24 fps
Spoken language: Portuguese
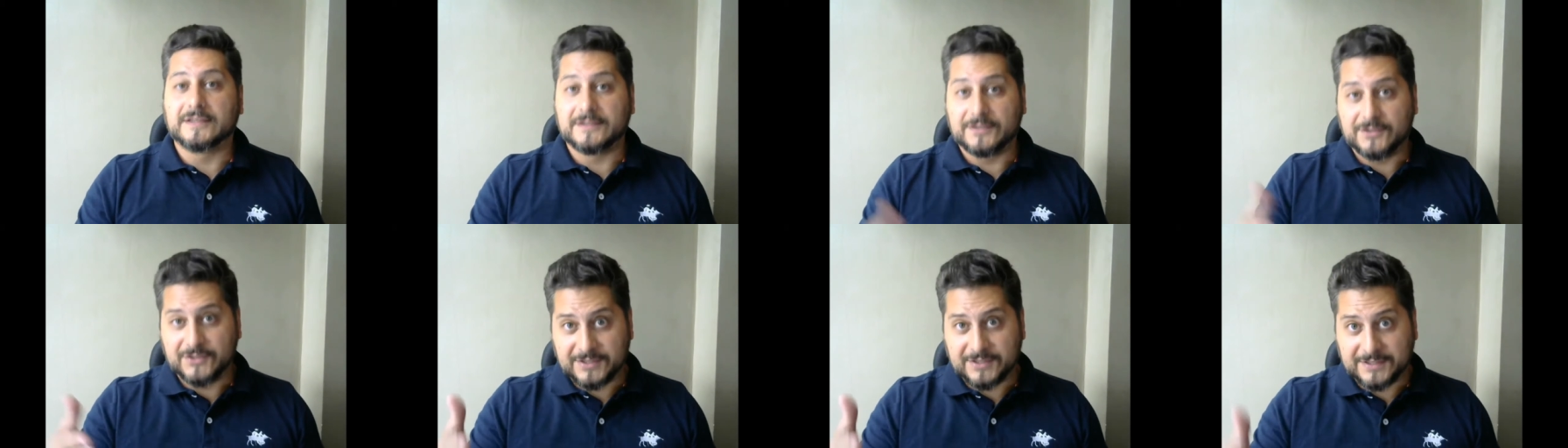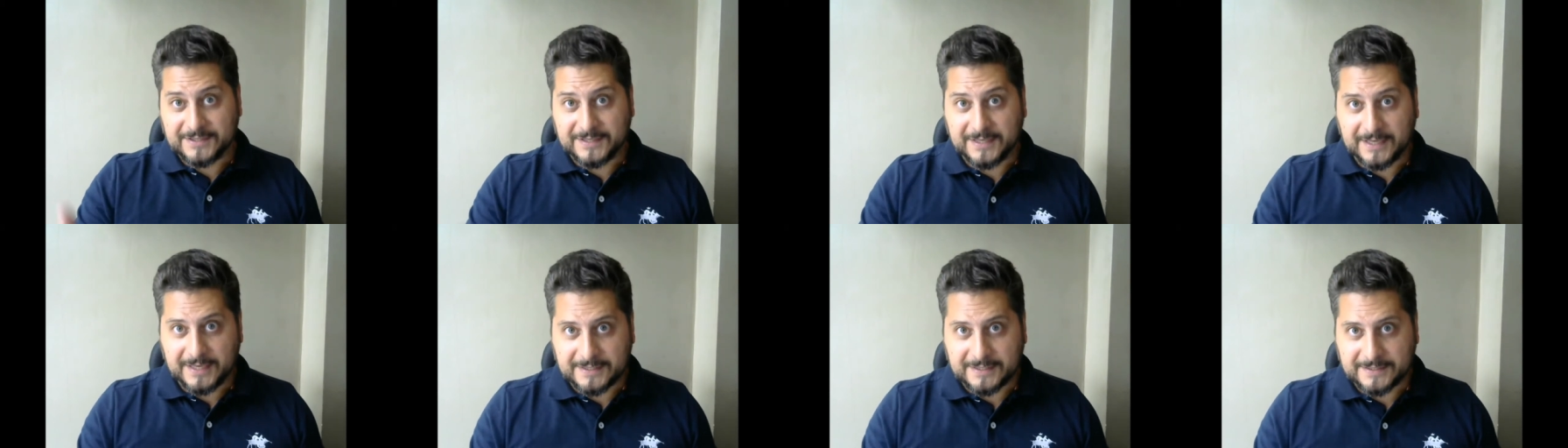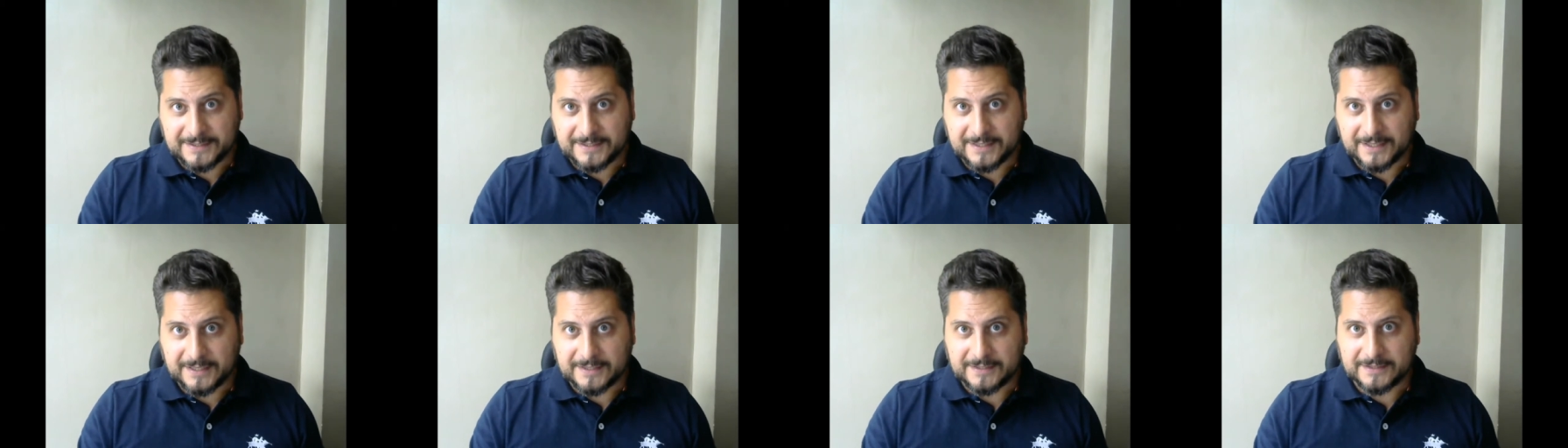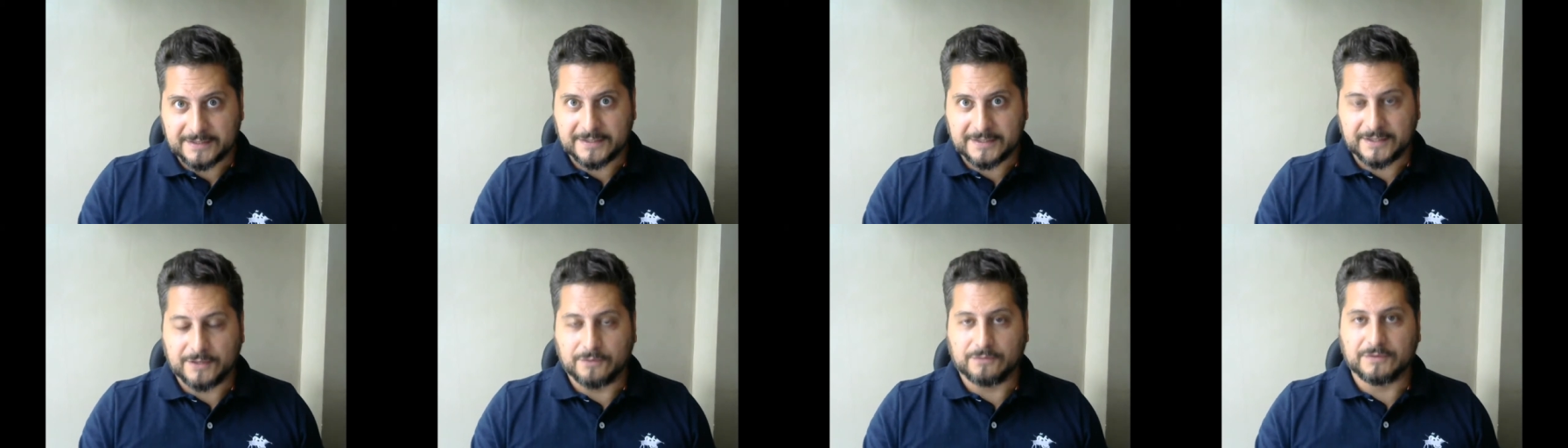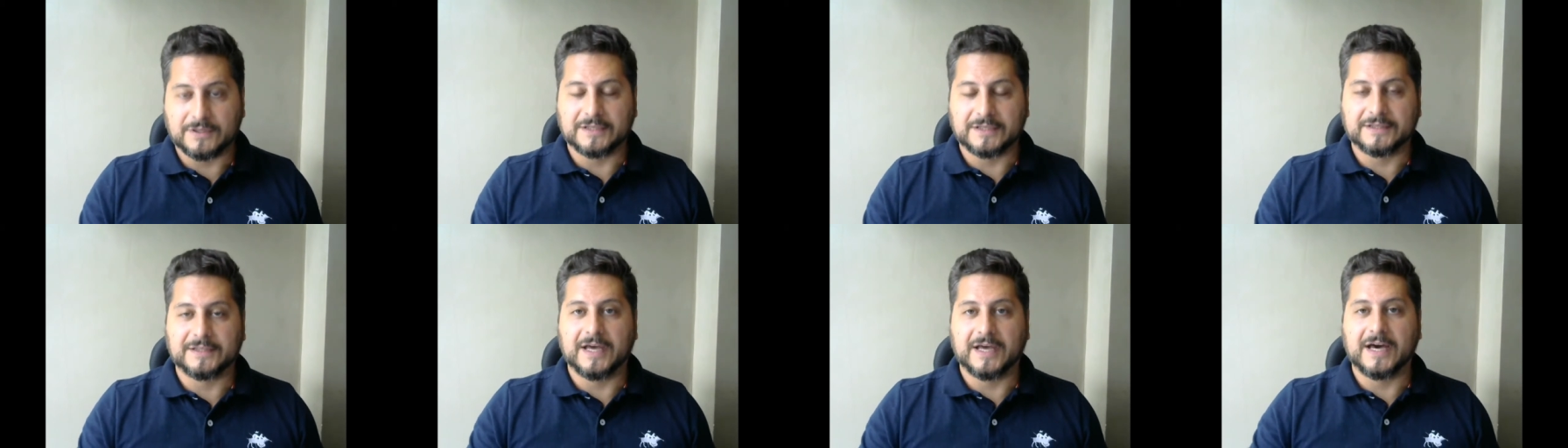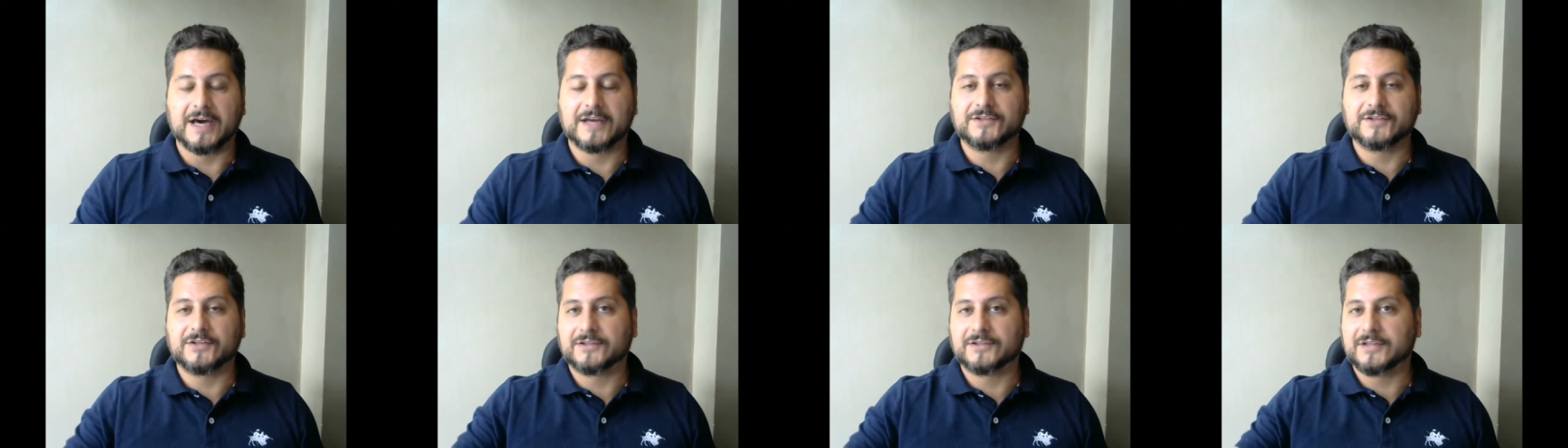de sexta, 5 da
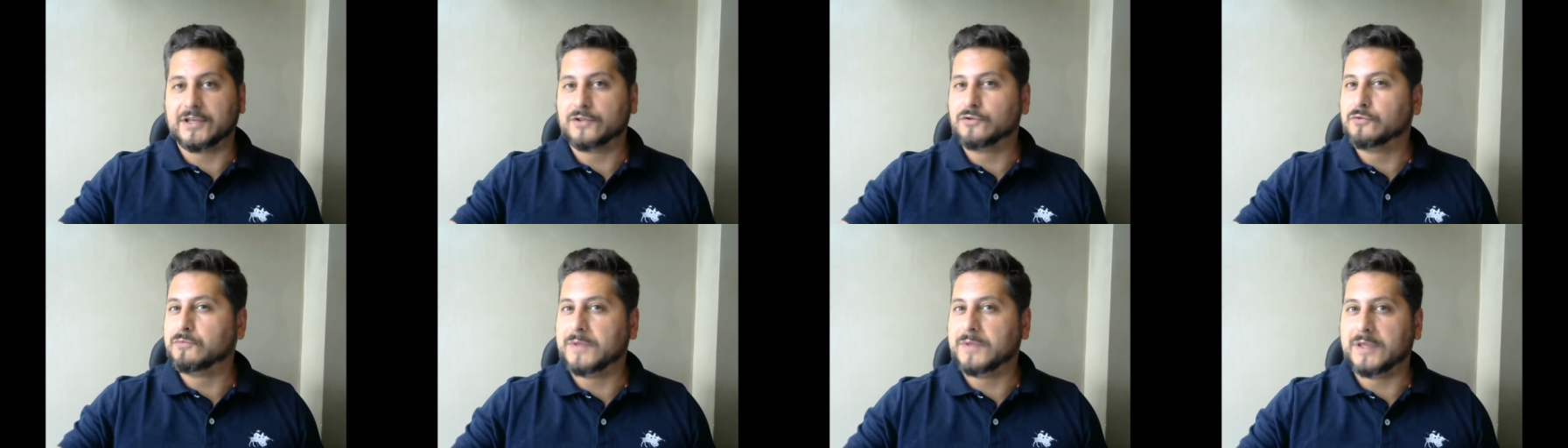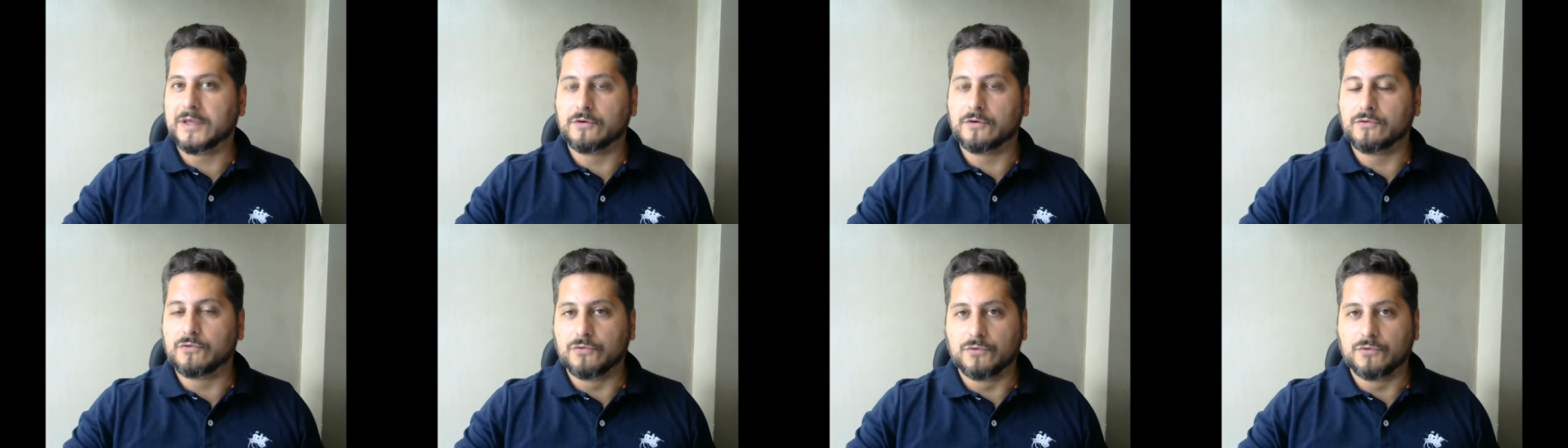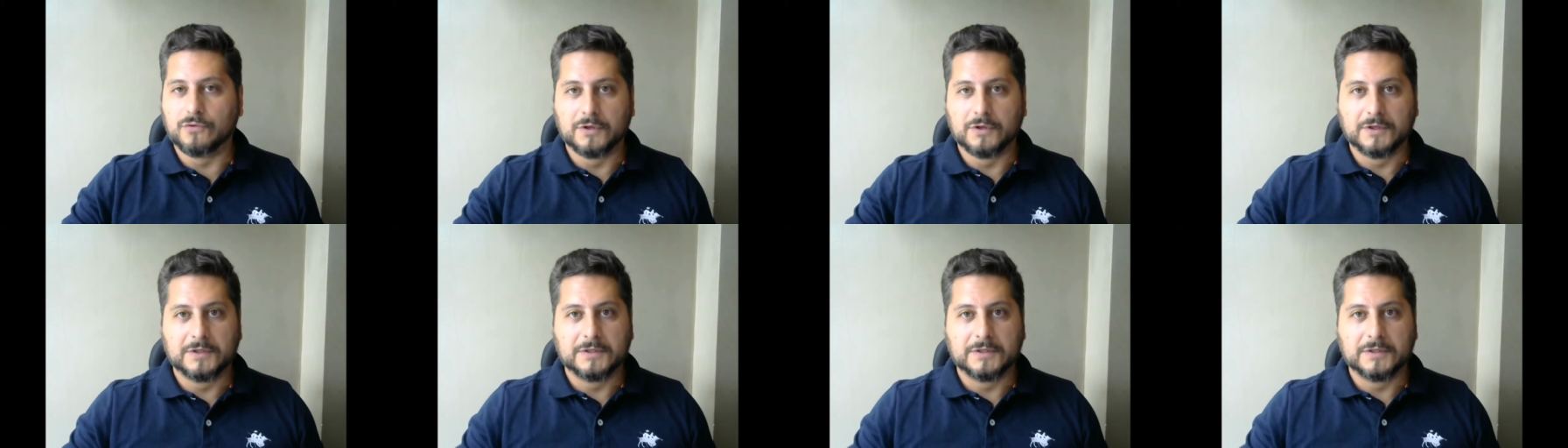tarde, até domingo,